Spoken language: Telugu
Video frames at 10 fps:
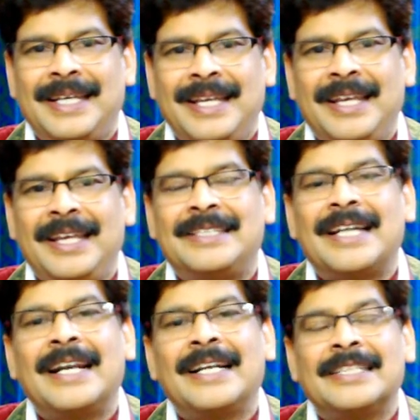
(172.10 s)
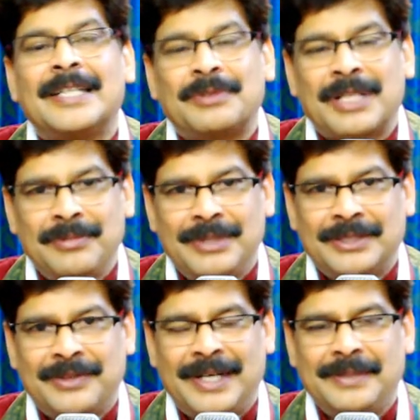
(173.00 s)
ఈ ఛానల్కి సబ్స్క్రైబ్
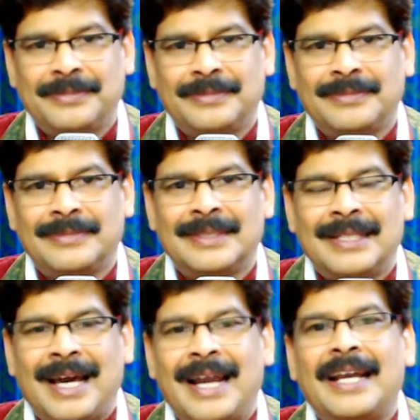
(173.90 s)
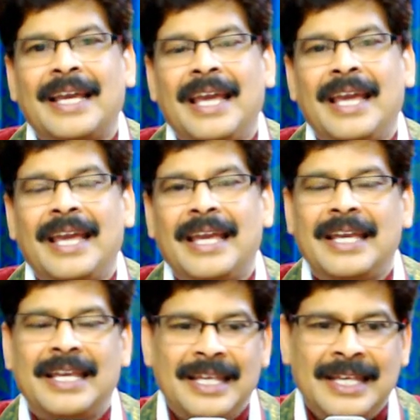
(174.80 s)
చేసుకోండి అలాగే
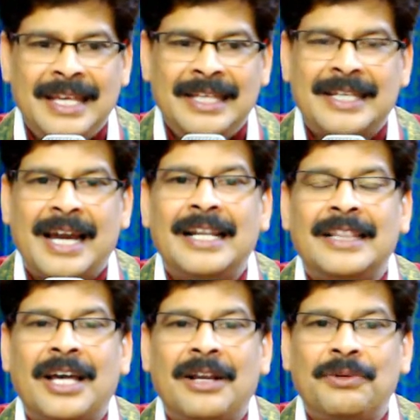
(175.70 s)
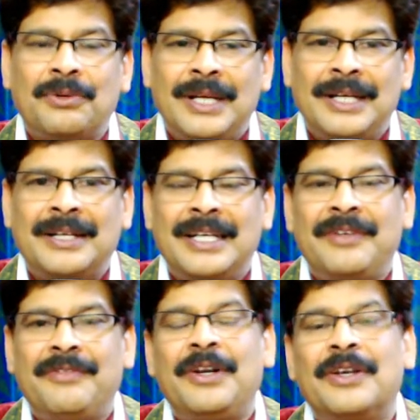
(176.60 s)
ఈ ఛానల్ తాలూకు లింక్ని
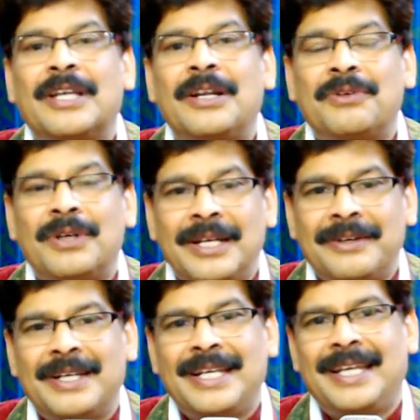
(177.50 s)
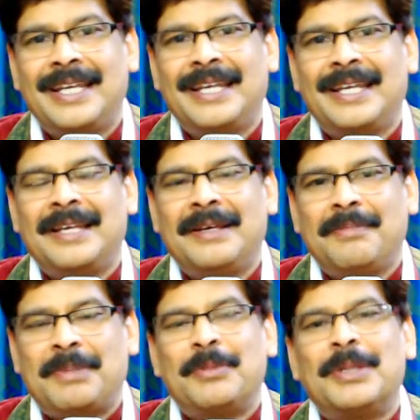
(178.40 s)
వీడియో తాలూకు లింక్ని
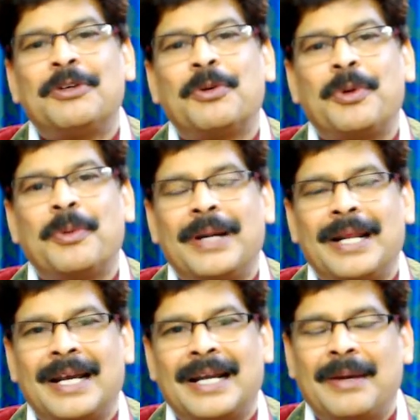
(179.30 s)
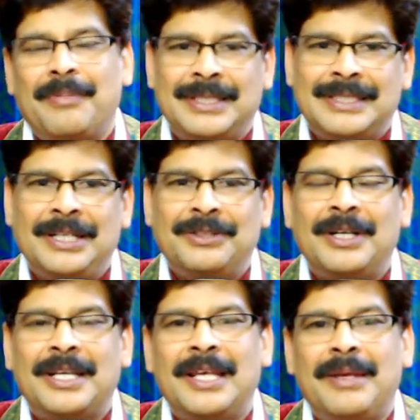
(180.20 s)
పది మందికి ఉపయోగపడేలాగా మీ స్నేహితులకి